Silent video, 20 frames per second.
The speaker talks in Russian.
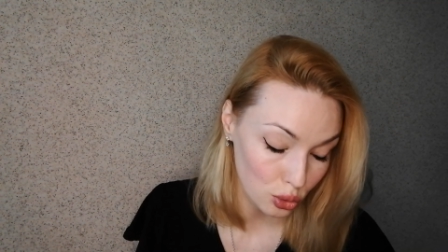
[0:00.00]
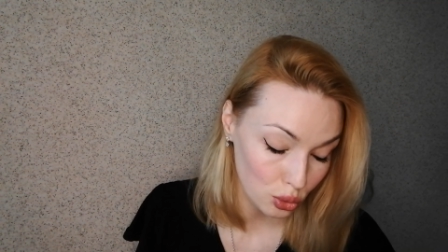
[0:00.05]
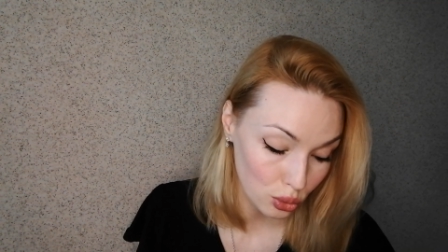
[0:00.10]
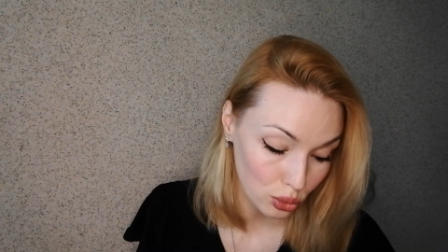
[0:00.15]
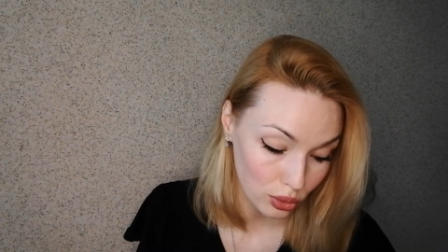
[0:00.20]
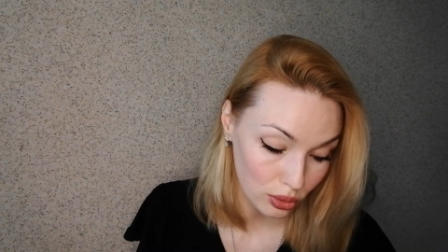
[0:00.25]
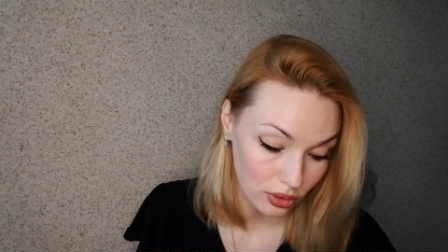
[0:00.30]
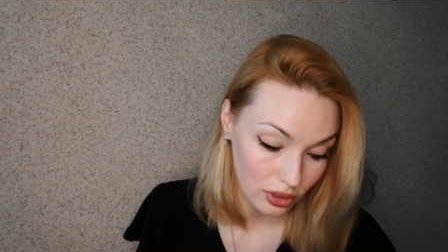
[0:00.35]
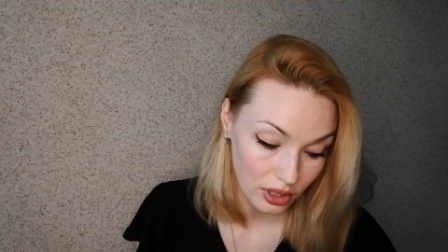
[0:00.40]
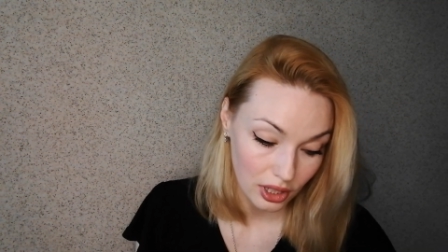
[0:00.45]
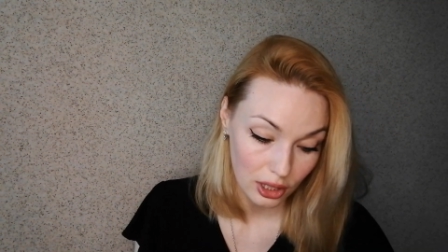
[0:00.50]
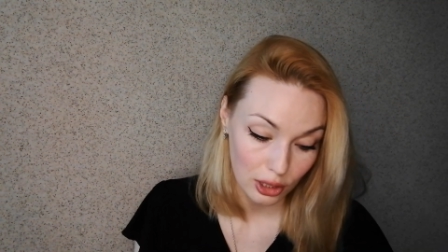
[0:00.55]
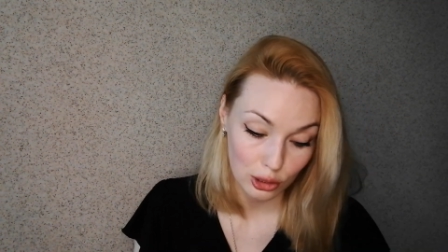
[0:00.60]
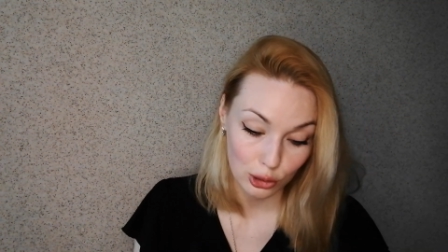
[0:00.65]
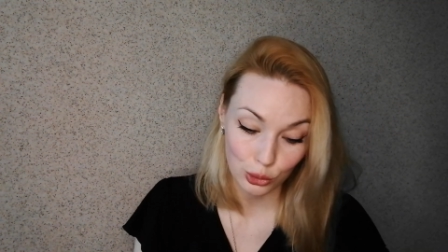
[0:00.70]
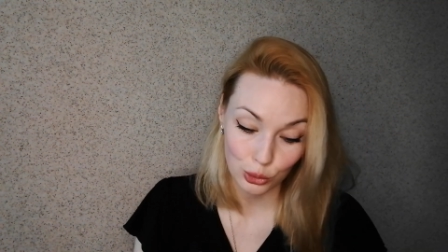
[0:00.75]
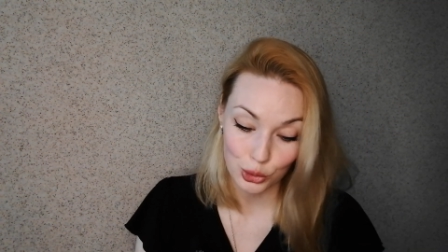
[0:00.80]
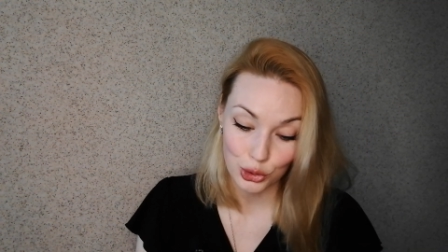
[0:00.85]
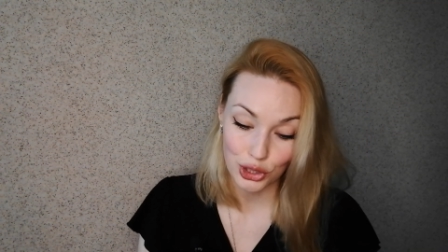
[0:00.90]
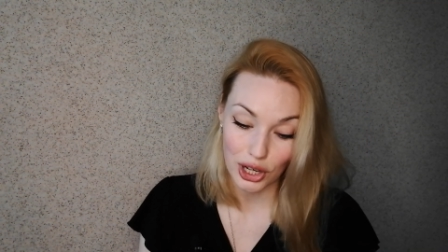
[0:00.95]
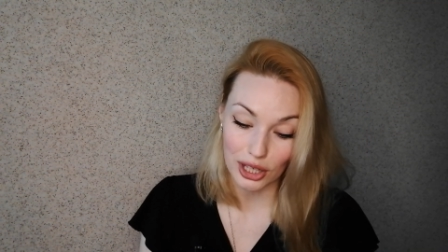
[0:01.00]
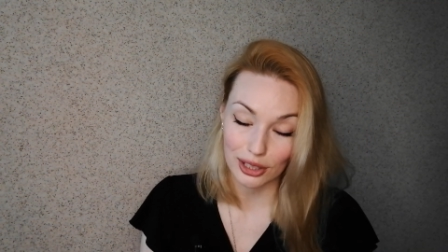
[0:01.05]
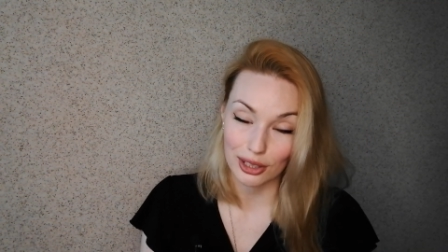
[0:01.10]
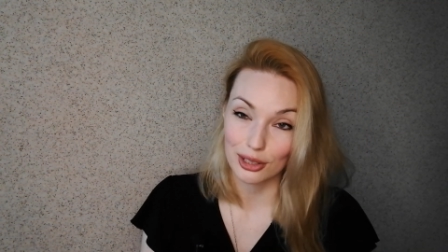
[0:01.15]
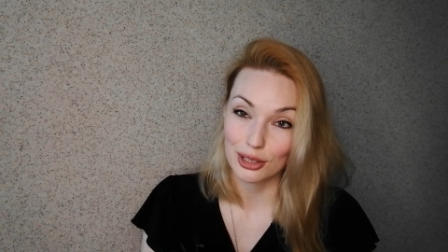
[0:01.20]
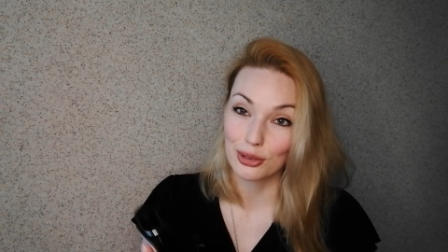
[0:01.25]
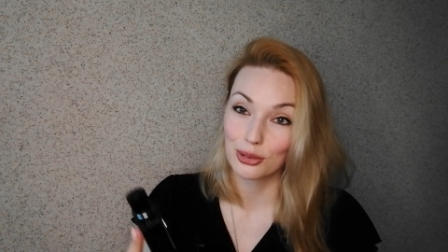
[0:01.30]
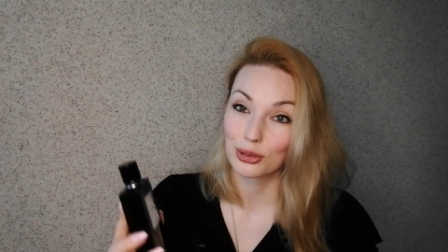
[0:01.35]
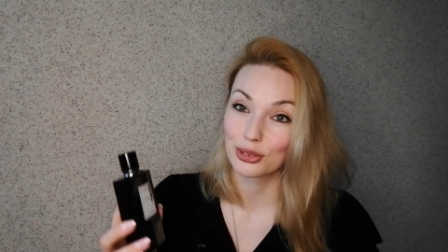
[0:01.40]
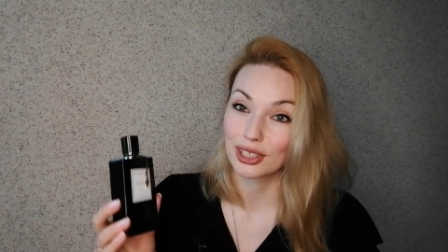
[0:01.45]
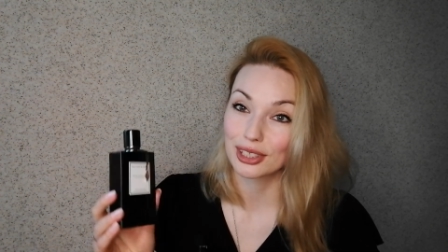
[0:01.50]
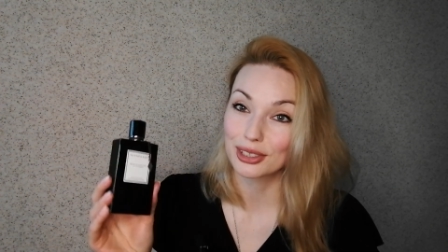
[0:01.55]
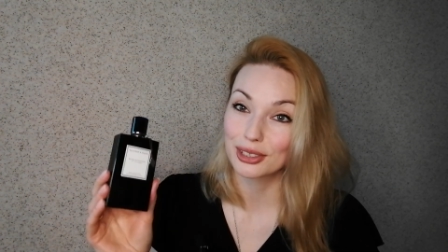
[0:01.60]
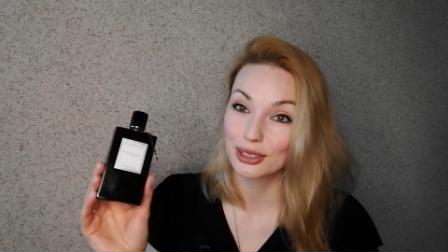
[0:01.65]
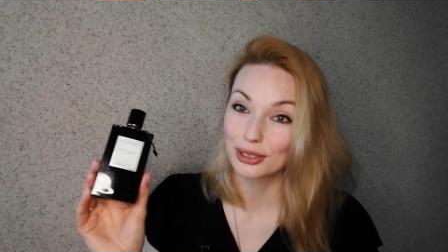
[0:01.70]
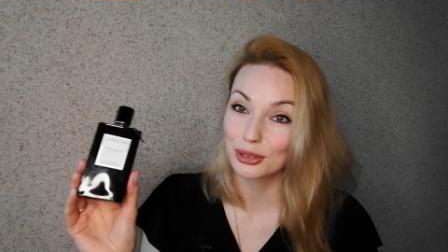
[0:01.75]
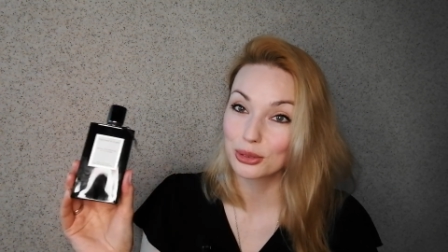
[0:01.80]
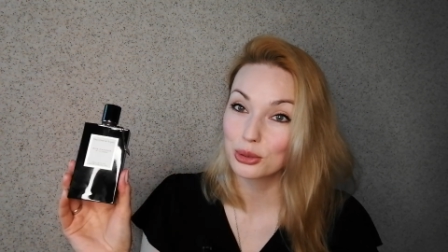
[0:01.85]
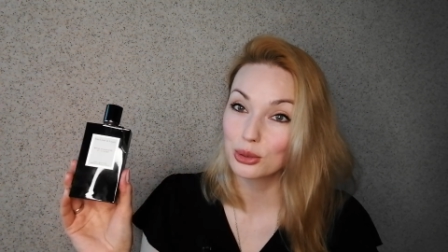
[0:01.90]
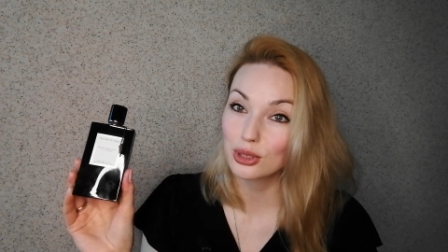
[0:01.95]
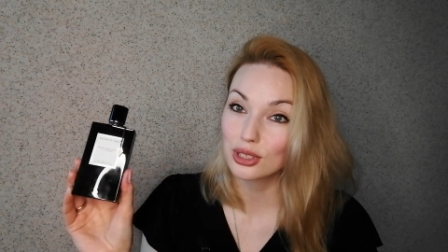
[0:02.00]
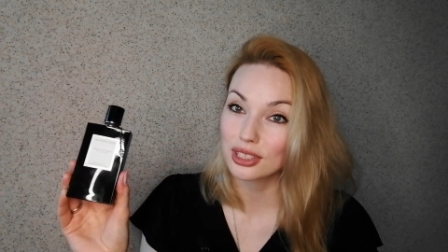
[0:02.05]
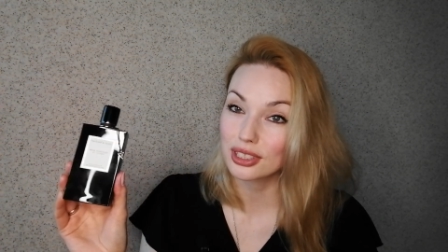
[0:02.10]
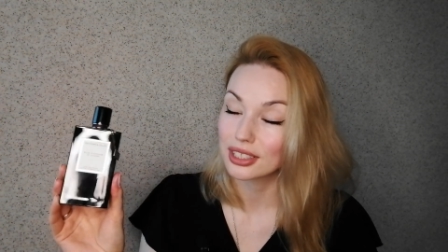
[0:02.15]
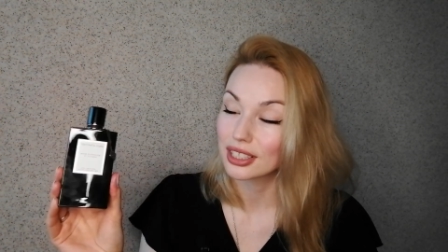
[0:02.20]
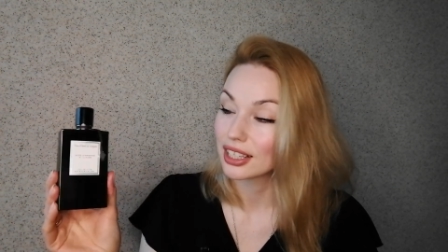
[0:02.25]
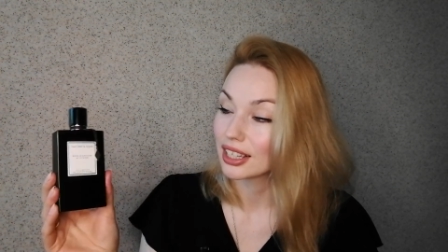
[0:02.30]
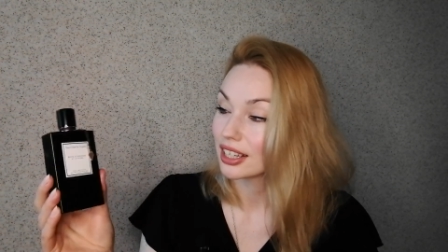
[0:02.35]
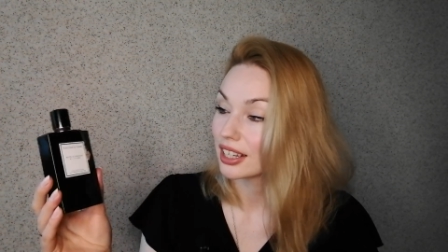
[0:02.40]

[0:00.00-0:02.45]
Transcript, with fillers: что случайно на него наткнулась.